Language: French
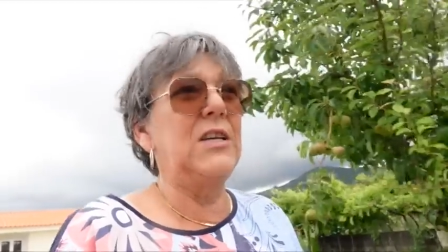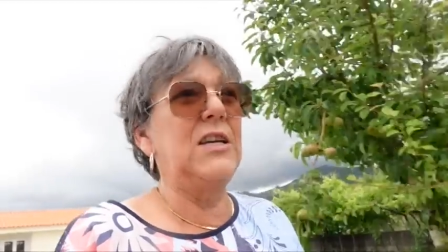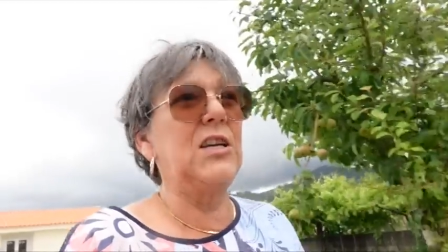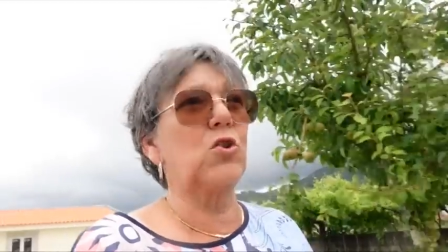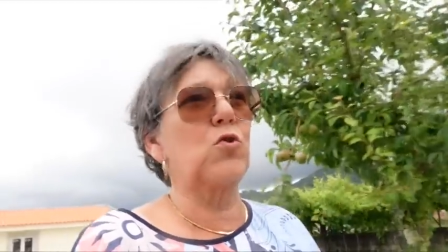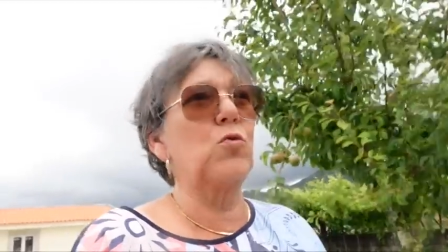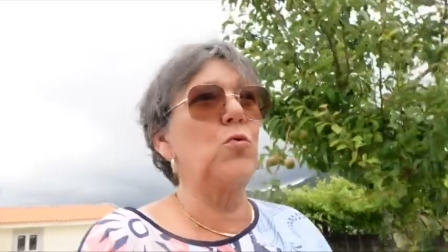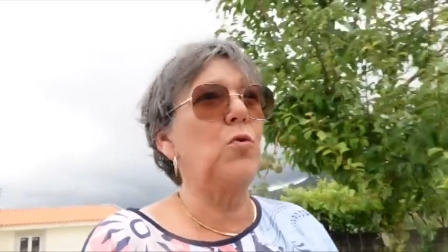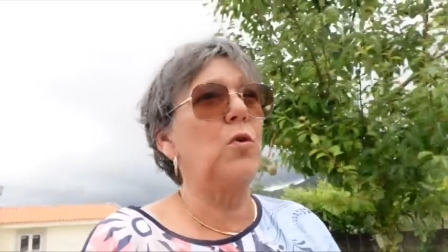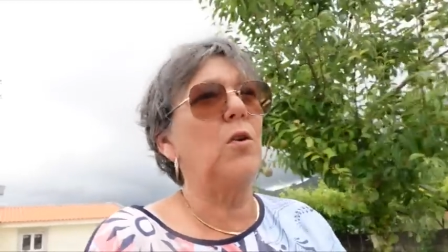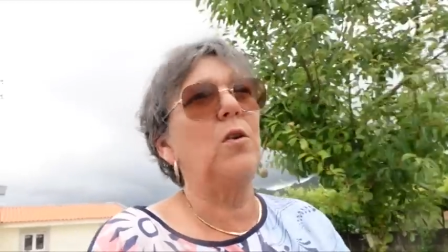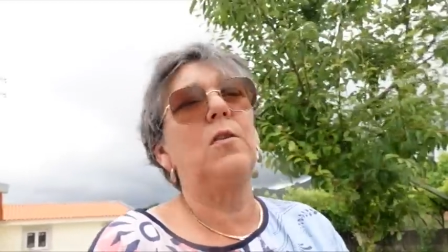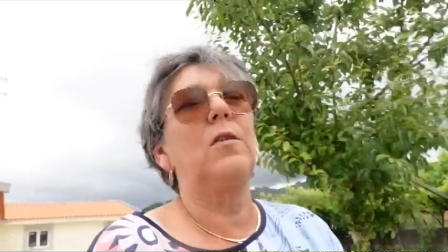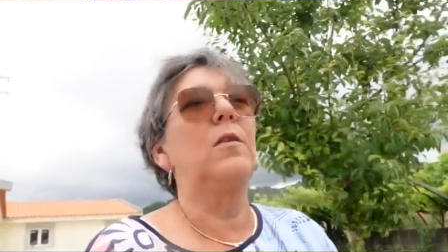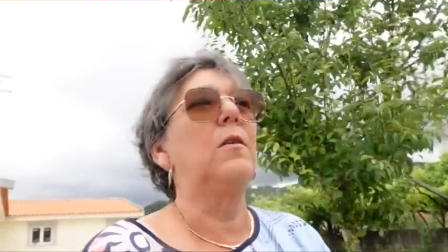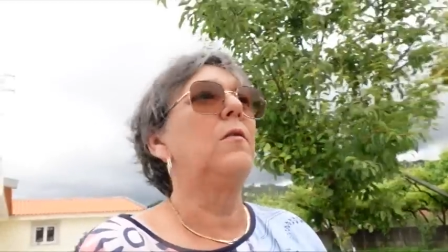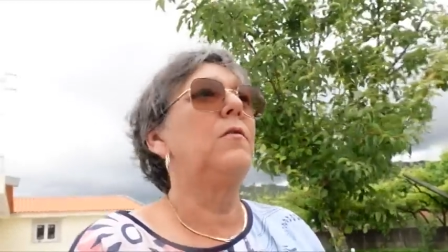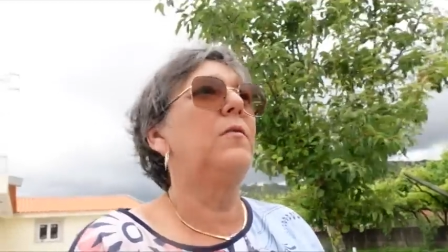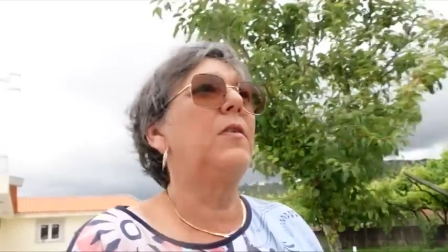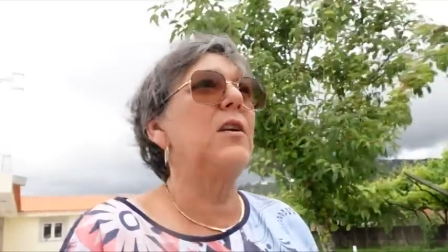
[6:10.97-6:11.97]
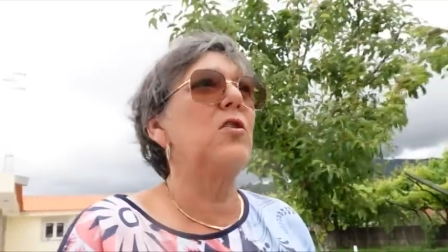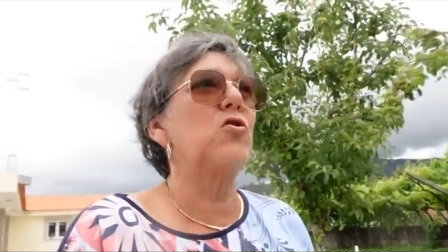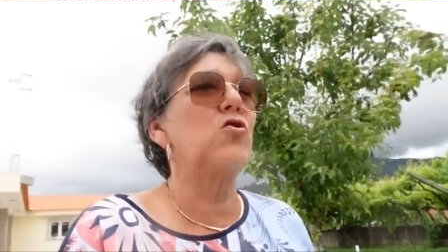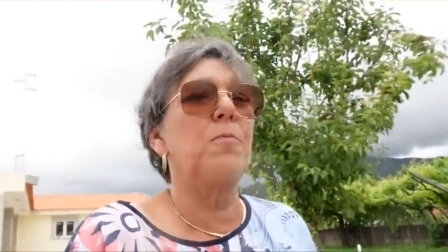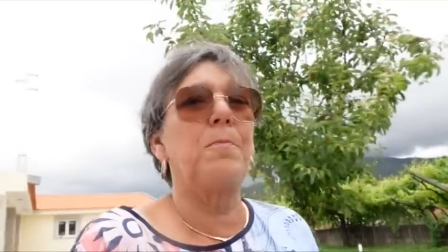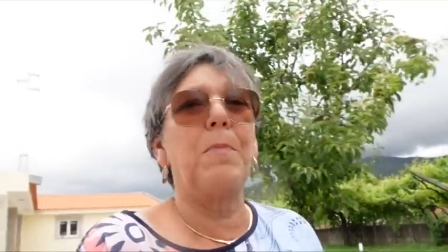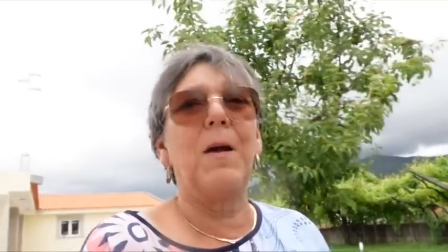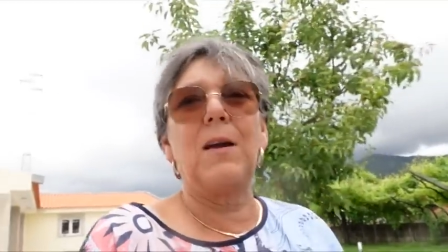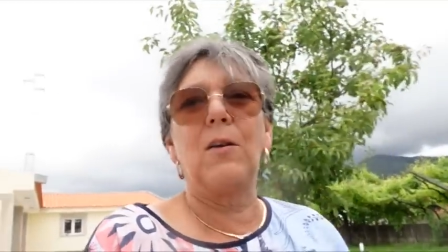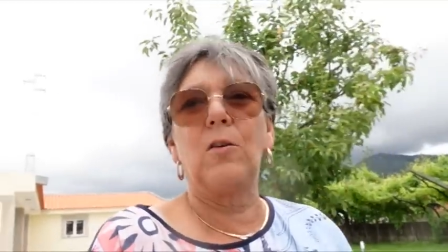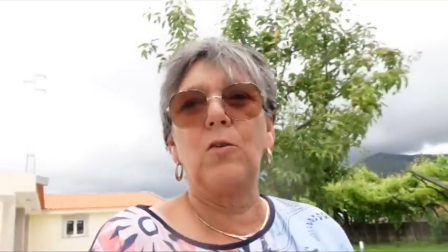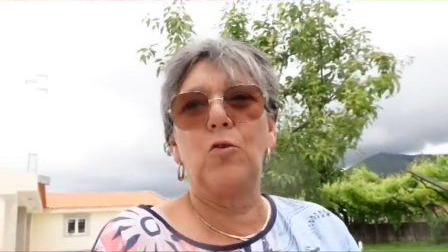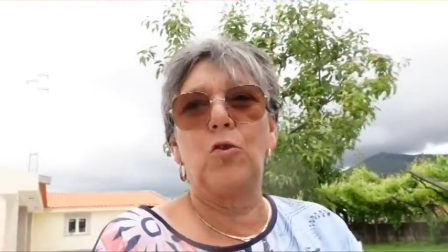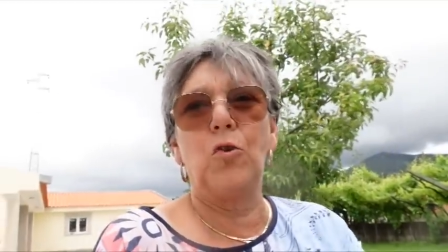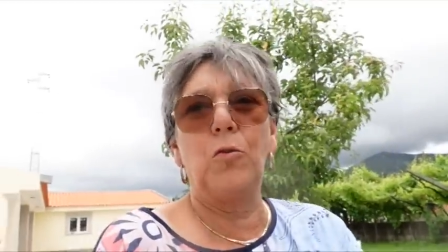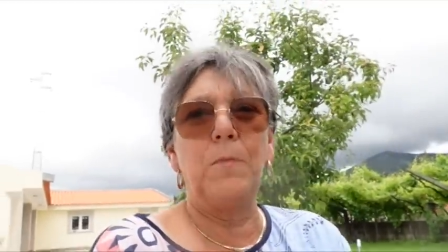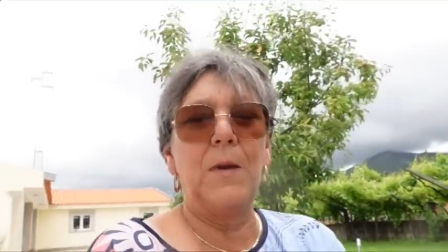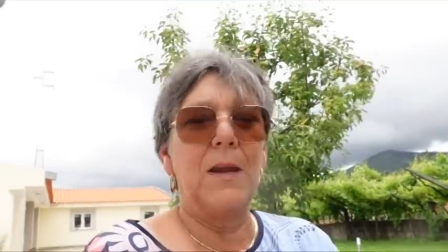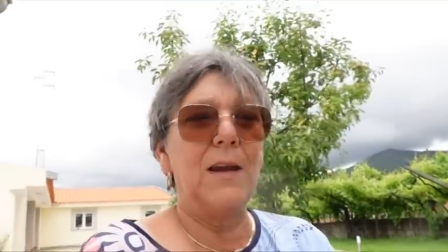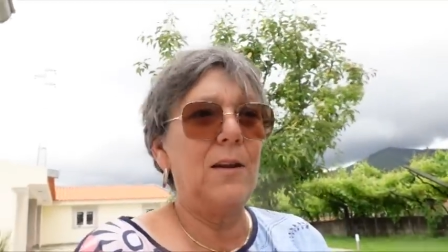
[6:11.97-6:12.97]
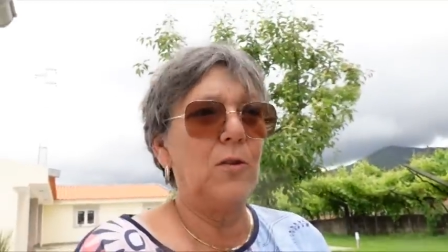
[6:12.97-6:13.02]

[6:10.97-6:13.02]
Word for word: jours. Enfin, je pars demain.